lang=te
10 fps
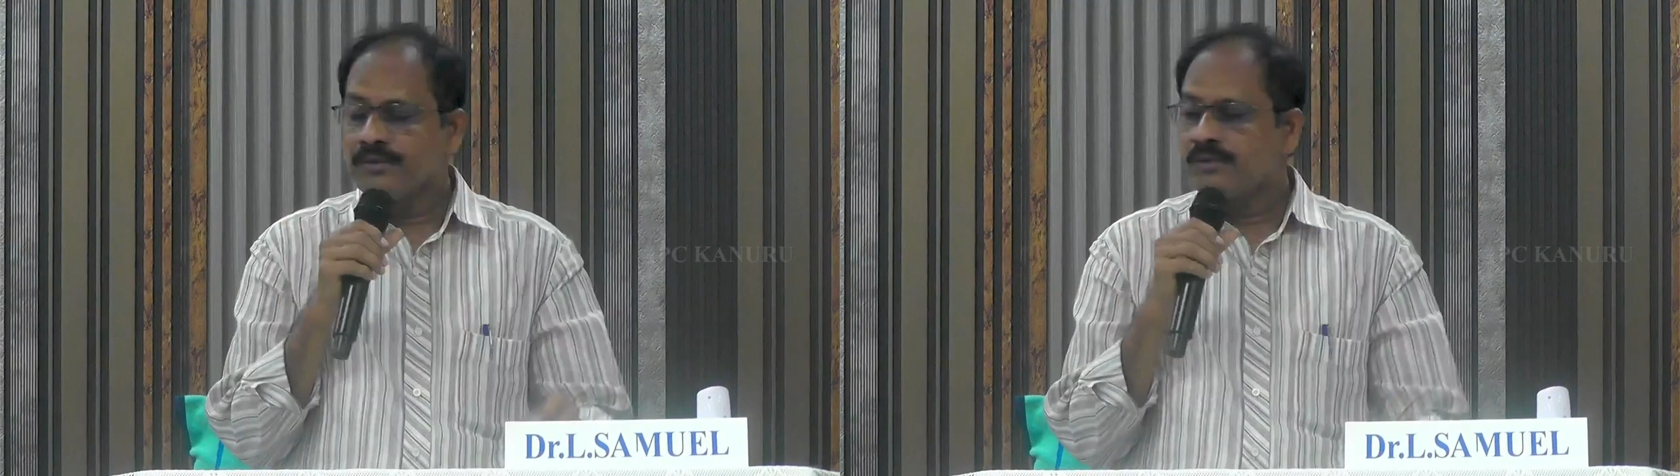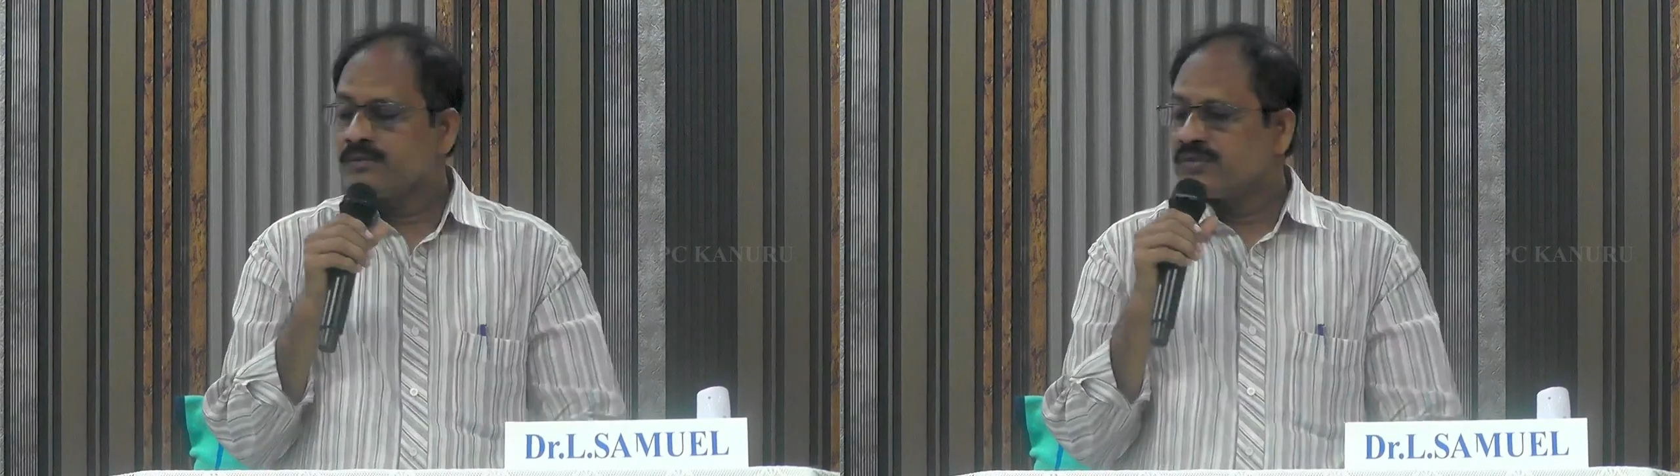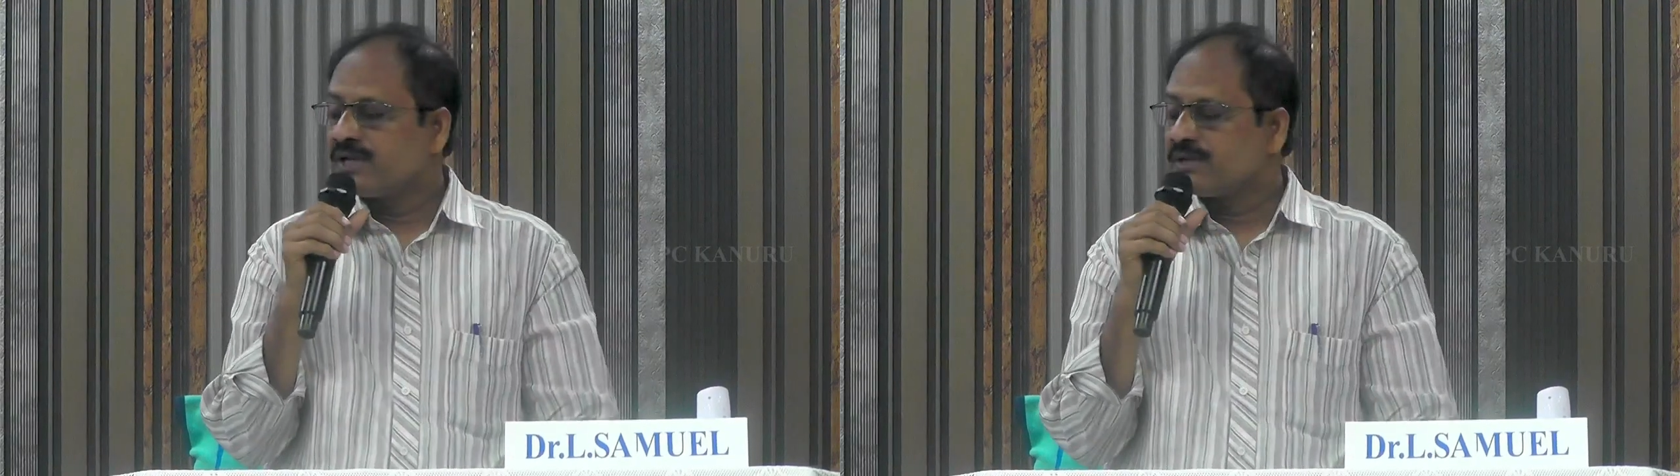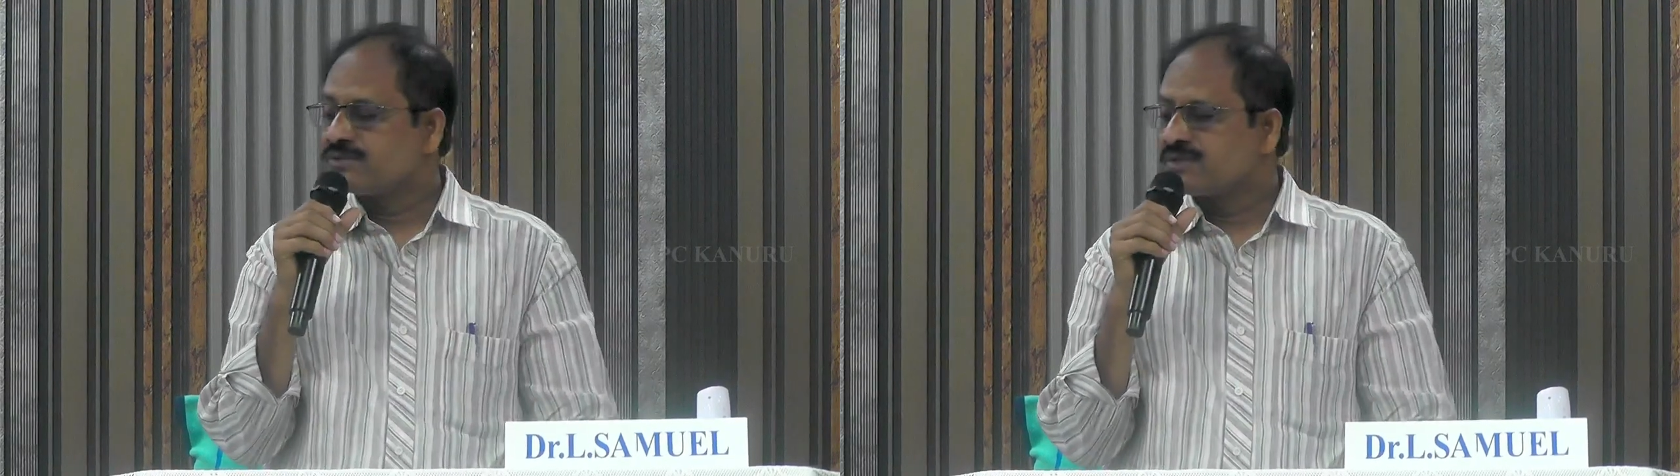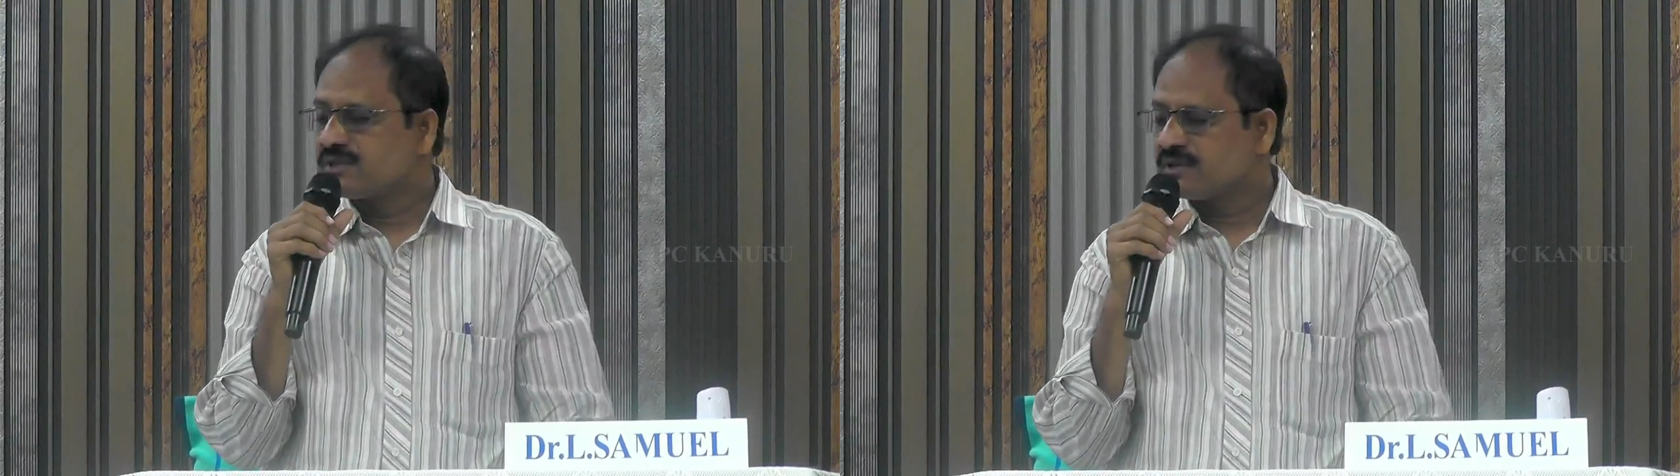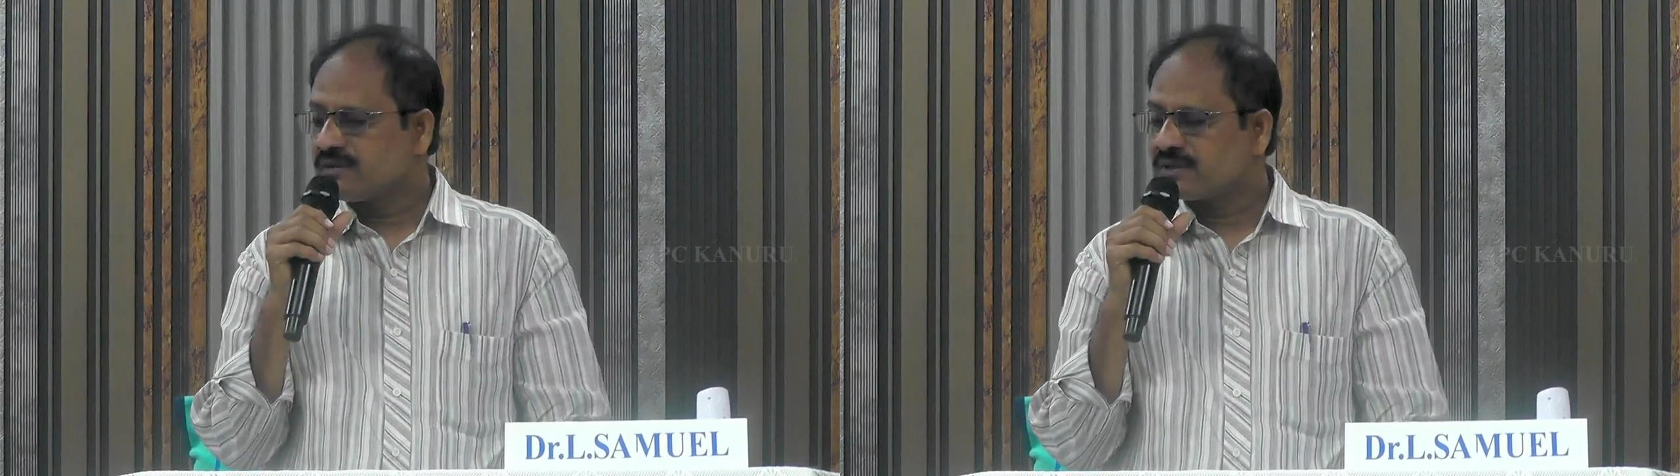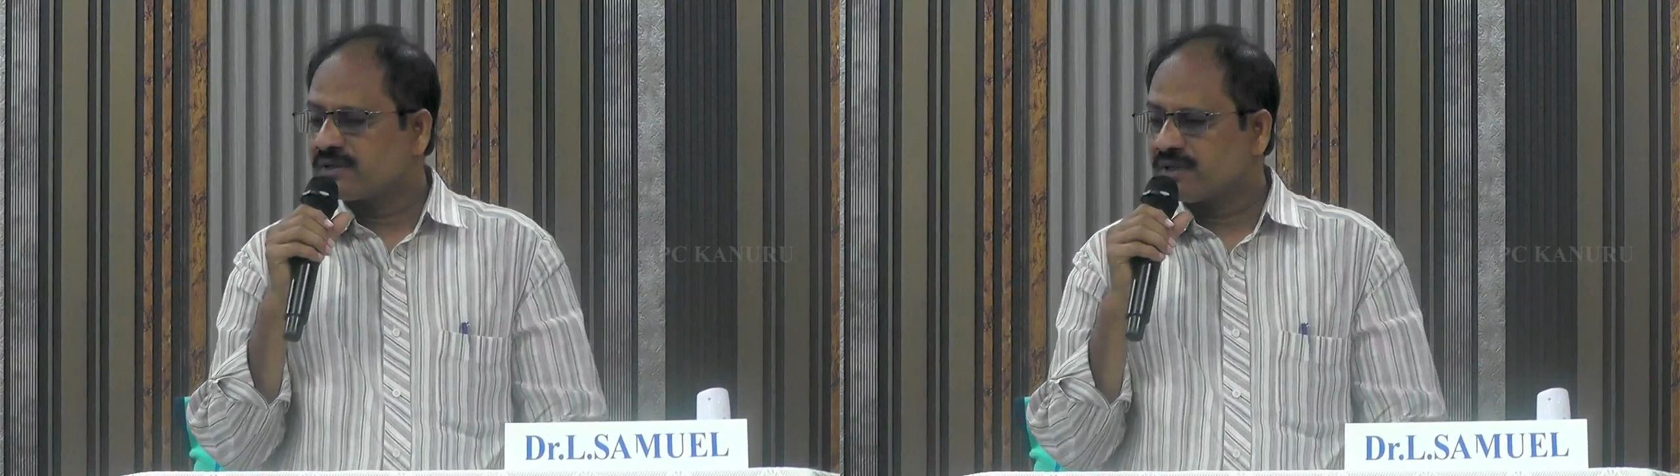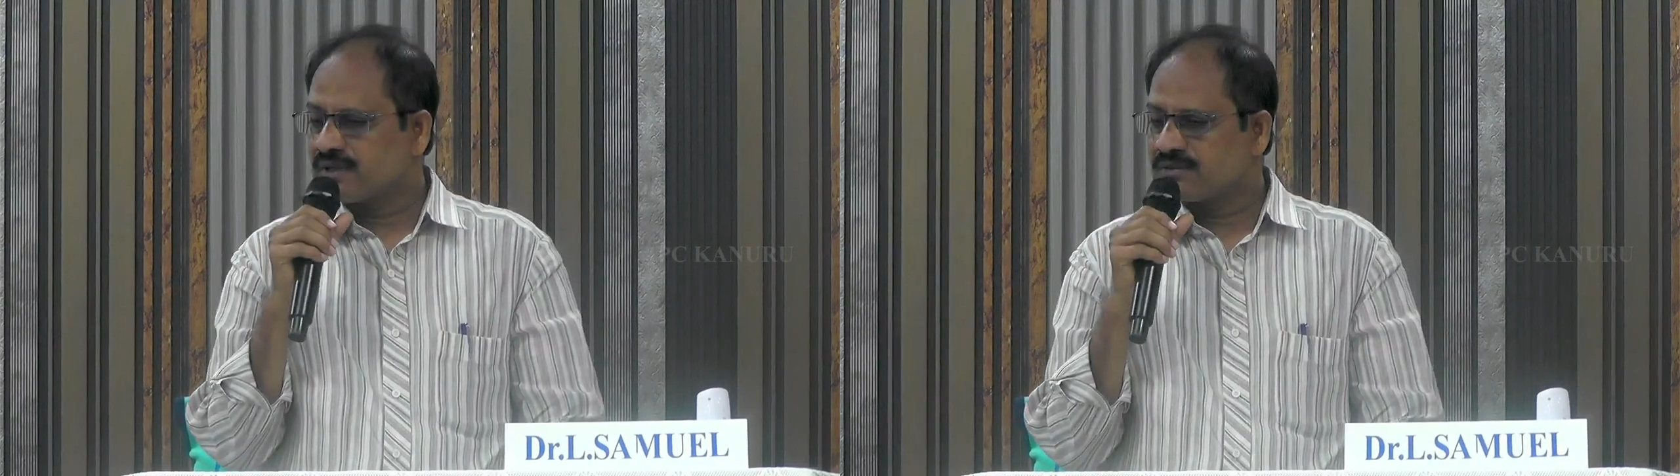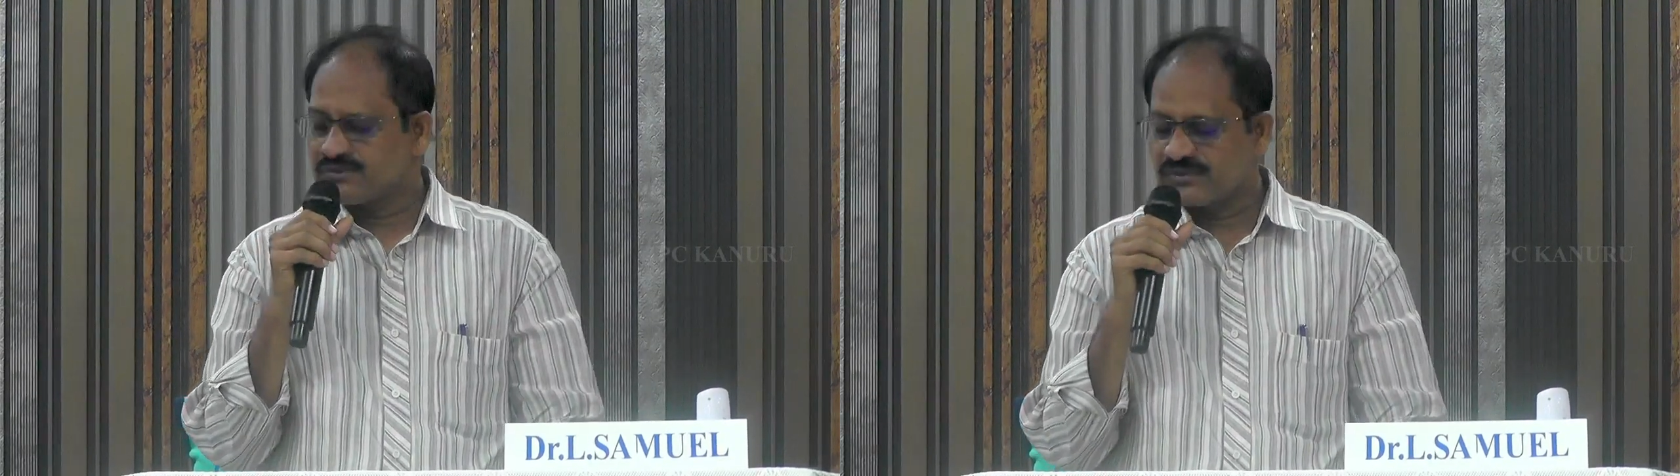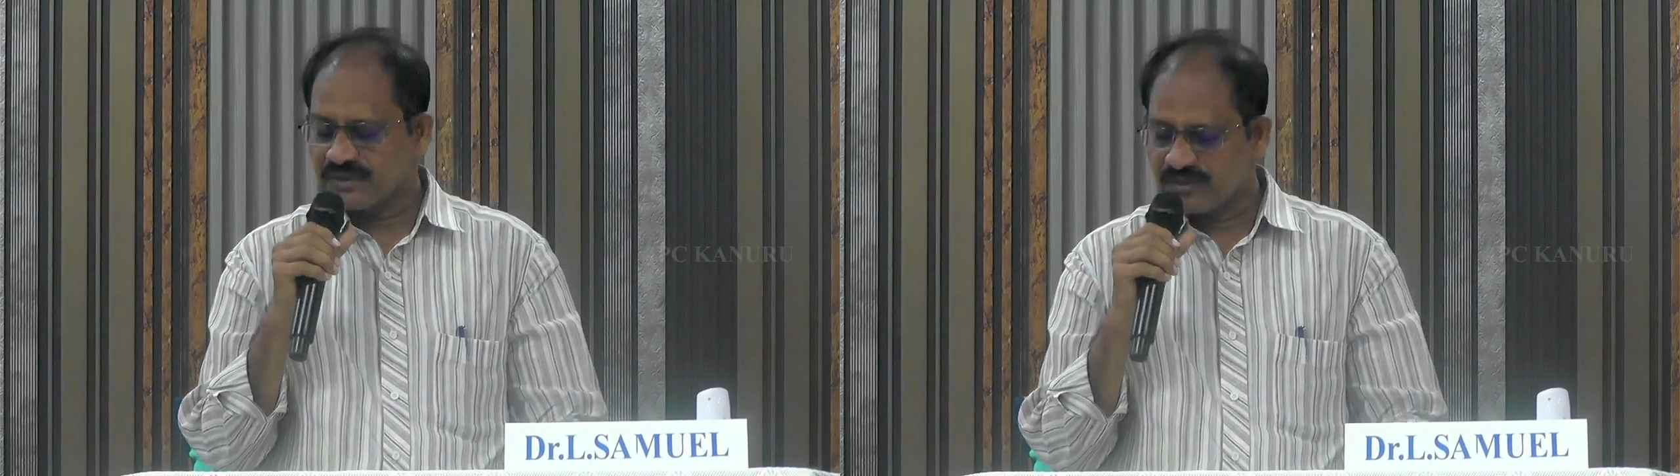పిల్లలు వచ్చిన తర్వాత
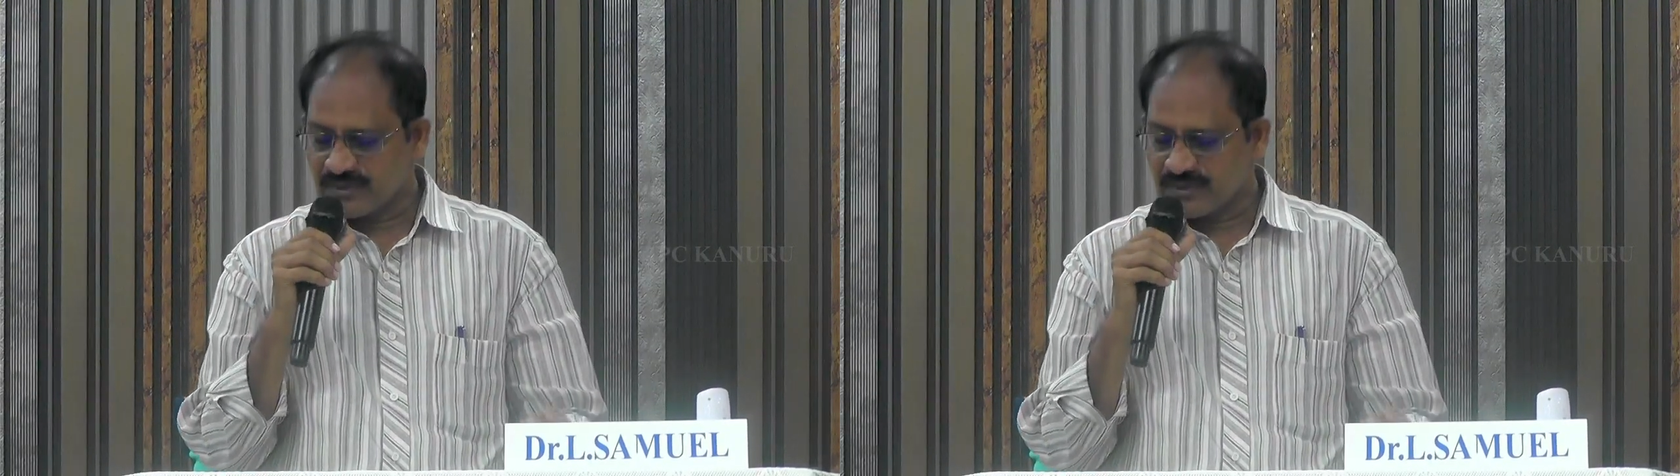కుర్చీలో